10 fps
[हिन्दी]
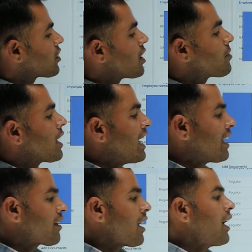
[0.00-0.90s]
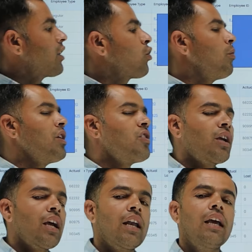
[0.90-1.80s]
डिस्क्रिप्शन लिखते हैं तो भी
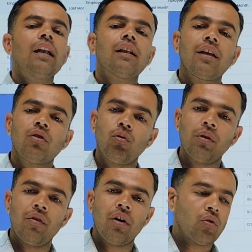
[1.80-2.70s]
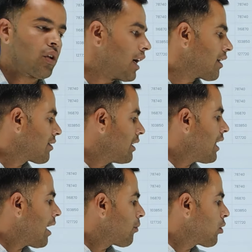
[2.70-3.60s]
ठीक है नहीं लिखते हैं तो भी रिवर्ट हो जाएगा
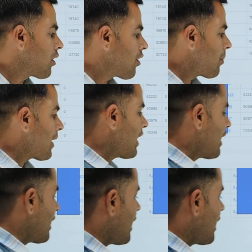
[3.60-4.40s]
सीधा आप लोग रिवर्ट पे क्लिक